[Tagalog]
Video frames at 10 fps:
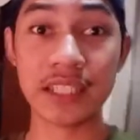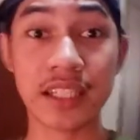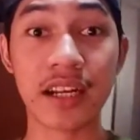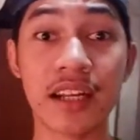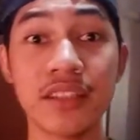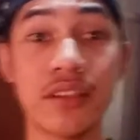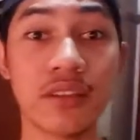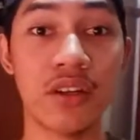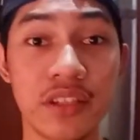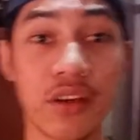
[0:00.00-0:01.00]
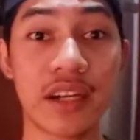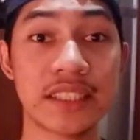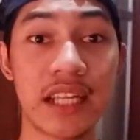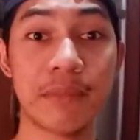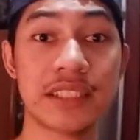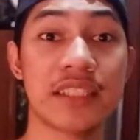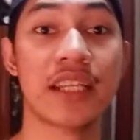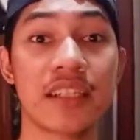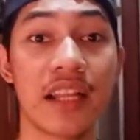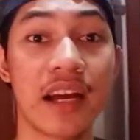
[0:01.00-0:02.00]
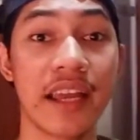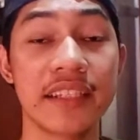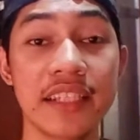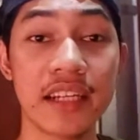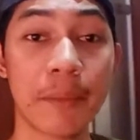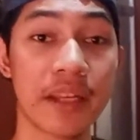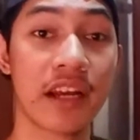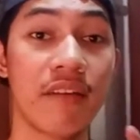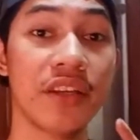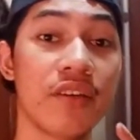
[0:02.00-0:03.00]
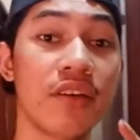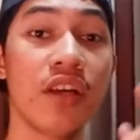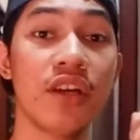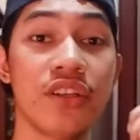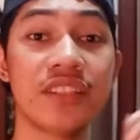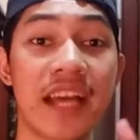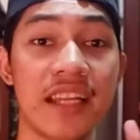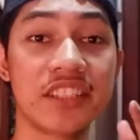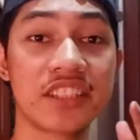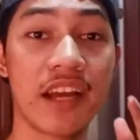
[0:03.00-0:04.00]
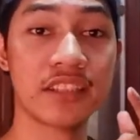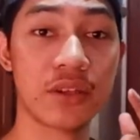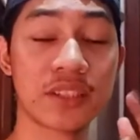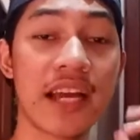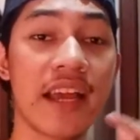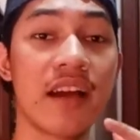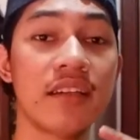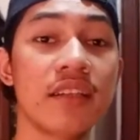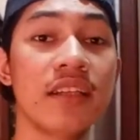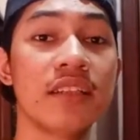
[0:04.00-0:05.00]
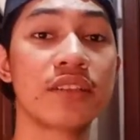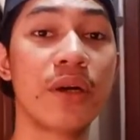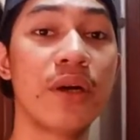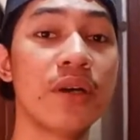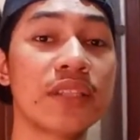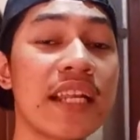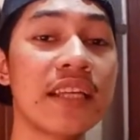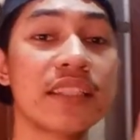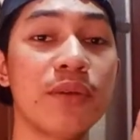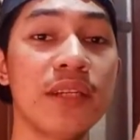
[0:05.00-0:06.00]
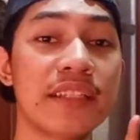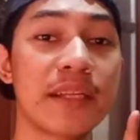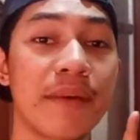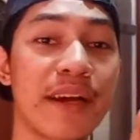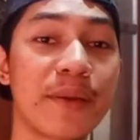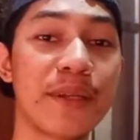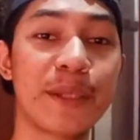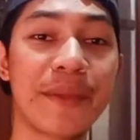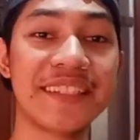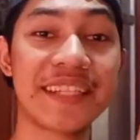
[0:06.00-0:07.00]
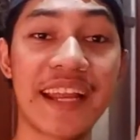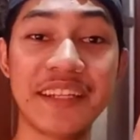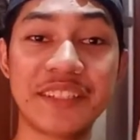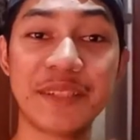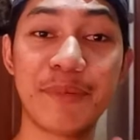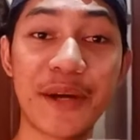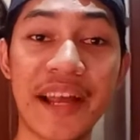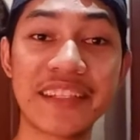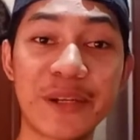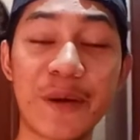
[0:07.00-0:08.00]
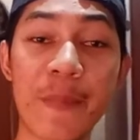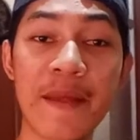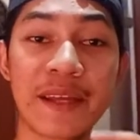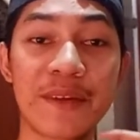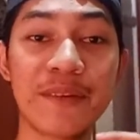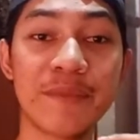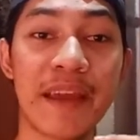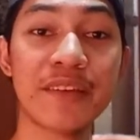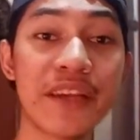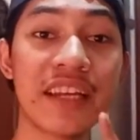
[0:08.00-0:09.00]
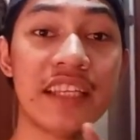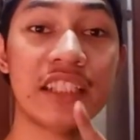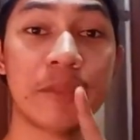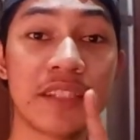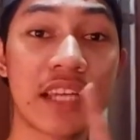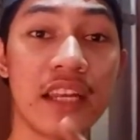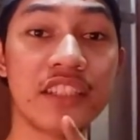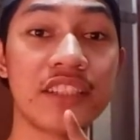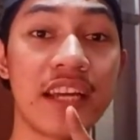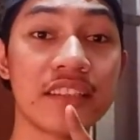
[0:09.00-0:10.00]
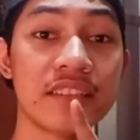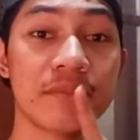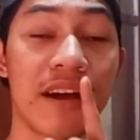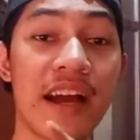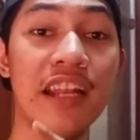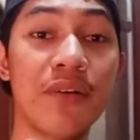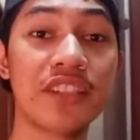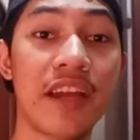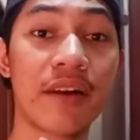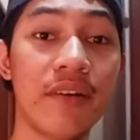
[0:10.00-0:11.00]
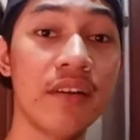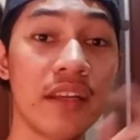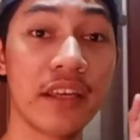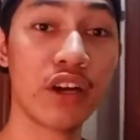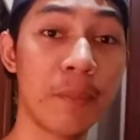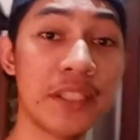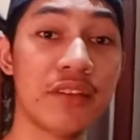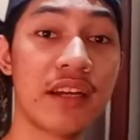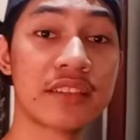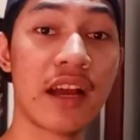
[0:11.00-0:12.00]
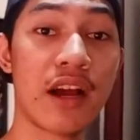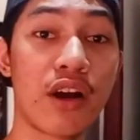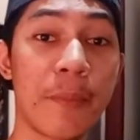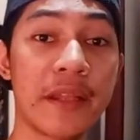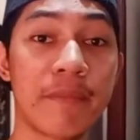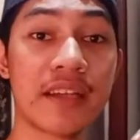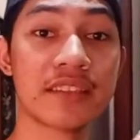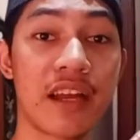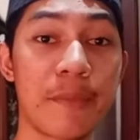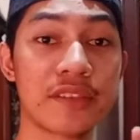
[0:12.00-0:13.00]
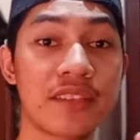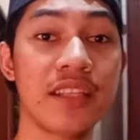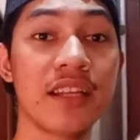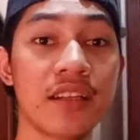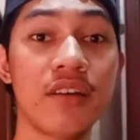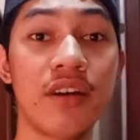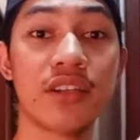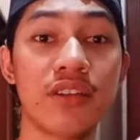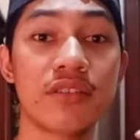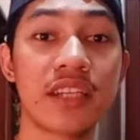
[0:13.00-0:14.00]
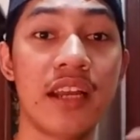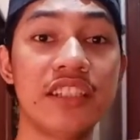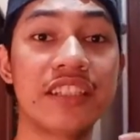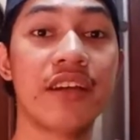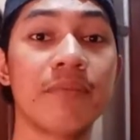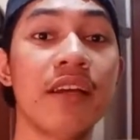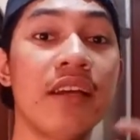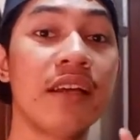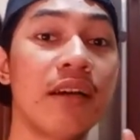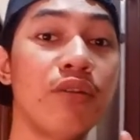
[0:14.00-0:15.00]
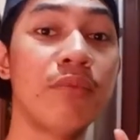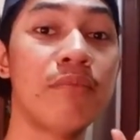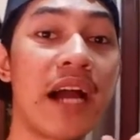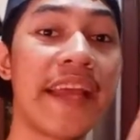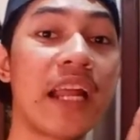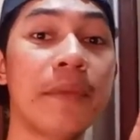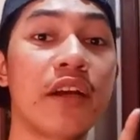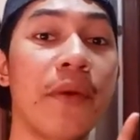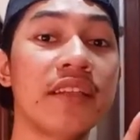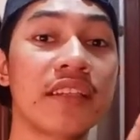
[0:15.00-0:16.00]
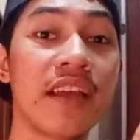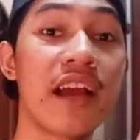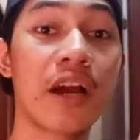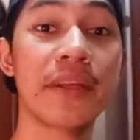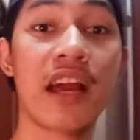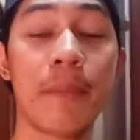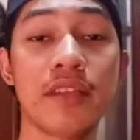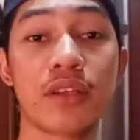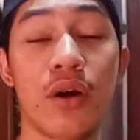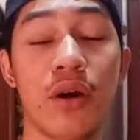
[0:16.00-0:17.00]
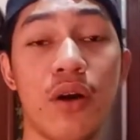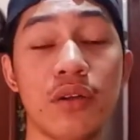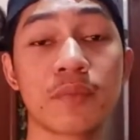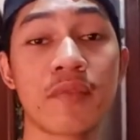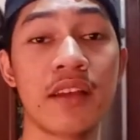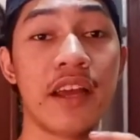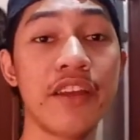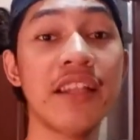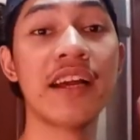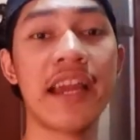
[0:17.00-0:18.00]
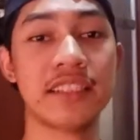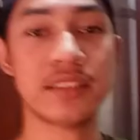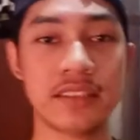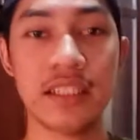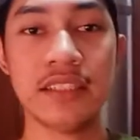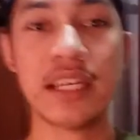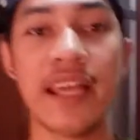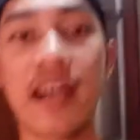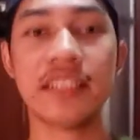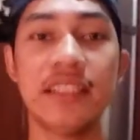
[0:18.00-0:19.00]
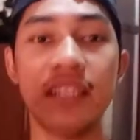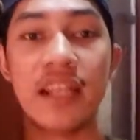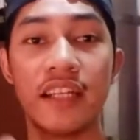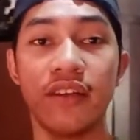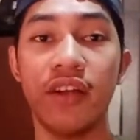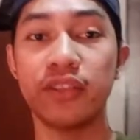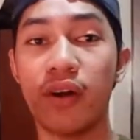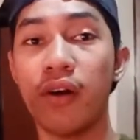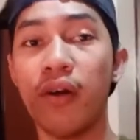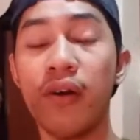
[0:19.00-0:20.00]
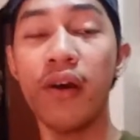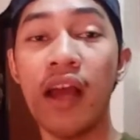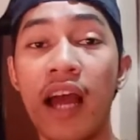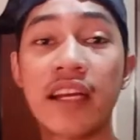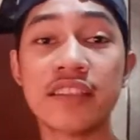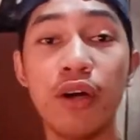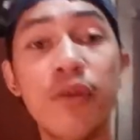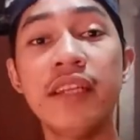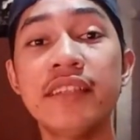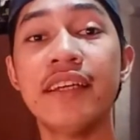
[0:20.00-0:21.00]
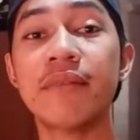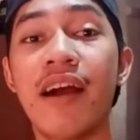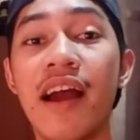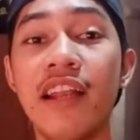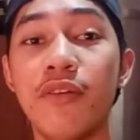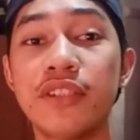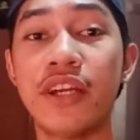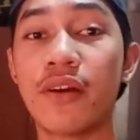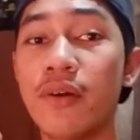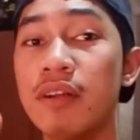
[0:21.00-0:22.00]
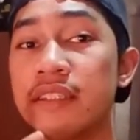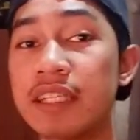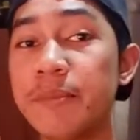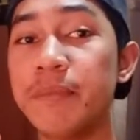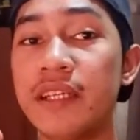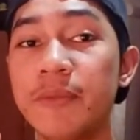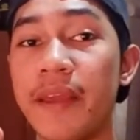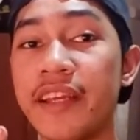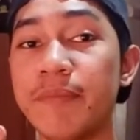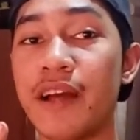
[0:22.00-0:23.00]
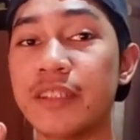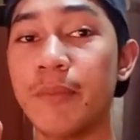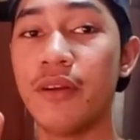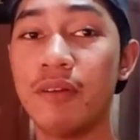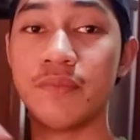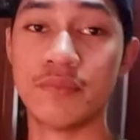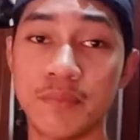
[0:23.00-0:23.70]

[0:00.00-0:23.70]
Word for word: magsasara na rin yun, konting oras na lang magsasara na lang. Kaya hindi na namin nagawa yung yung challenge guys. So, sayang. So, sana sa ulitin magkaroon ulit kami ng challenge ni Bungal. So, kung meron kayong naiisip na challenge diyan, mga kalakotsero, i-comment niyo lang sa comment box tapos titingnan ko kung ano yung challenge niyan. Kung kaya namin gawin, sige gagawin namin. So, ayun lang guys. Sayang kasi hindi lang natuloy. So, hanggang sa ulitin, mga kalakotsero, dream big, make it possible.